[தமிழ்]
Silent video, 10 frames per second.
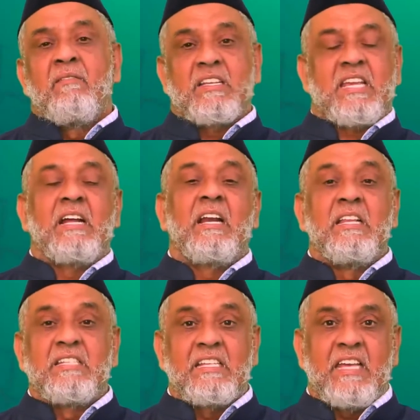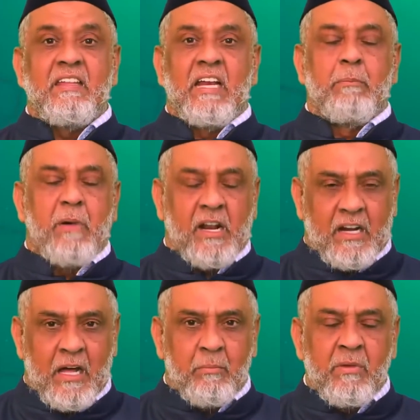வசனங்களின் சில செய்திகளை
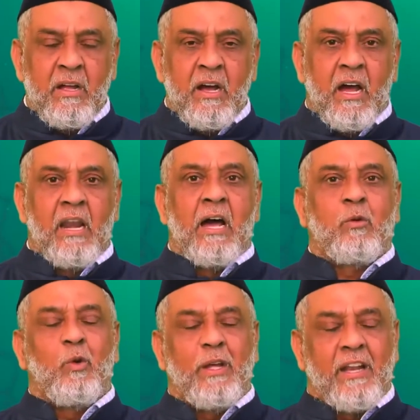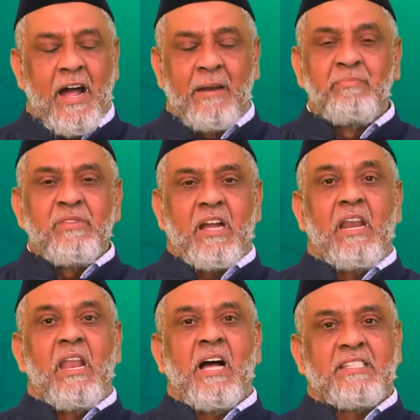பார்க்கலாம் அல்லாஹ் கூறுகிறான்
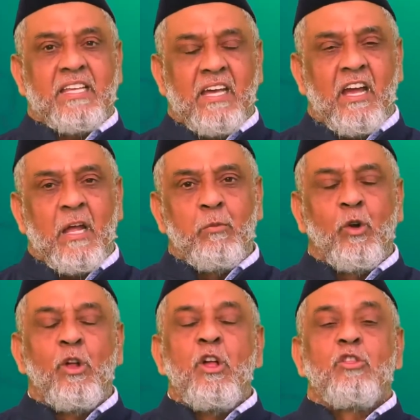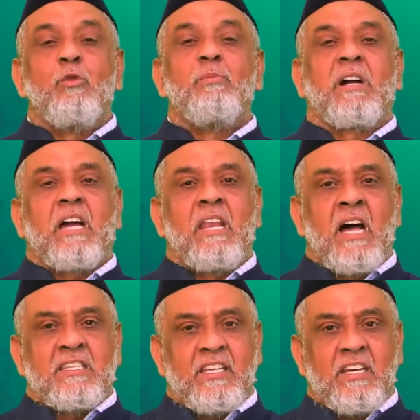கல்லாசி அலமுன் தும்ம
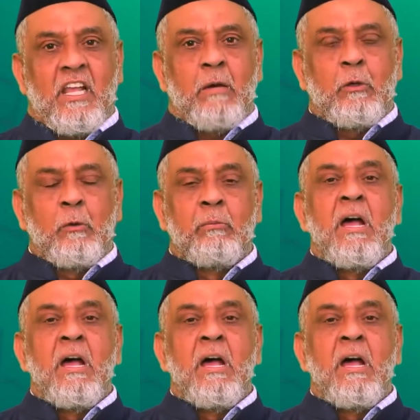கல்லாசி அலமுன்